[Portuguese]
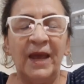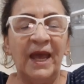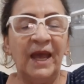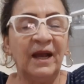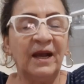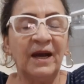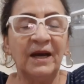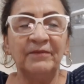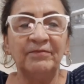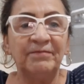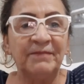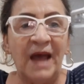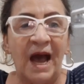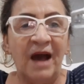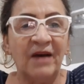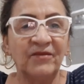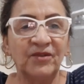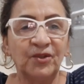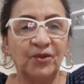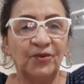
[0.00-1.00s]
é, eh,
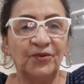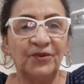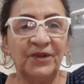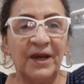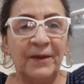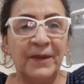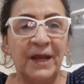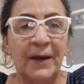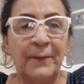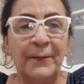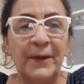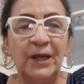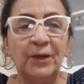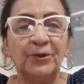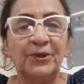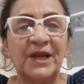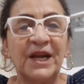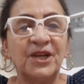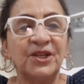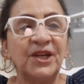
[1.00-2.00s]
cantava junto com a minha mãe
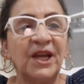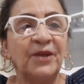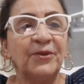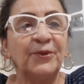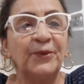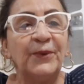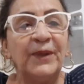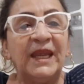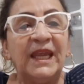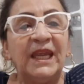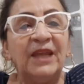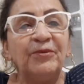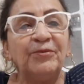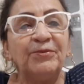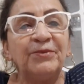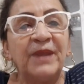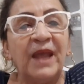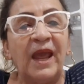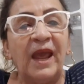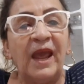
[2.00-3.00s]
o trajeto
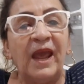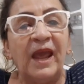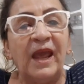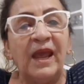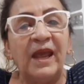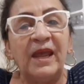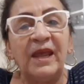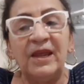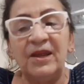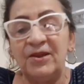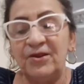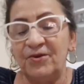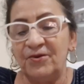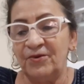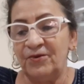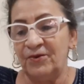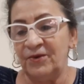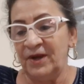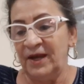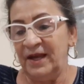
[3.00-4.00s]

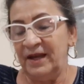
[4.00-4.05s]
inteiro,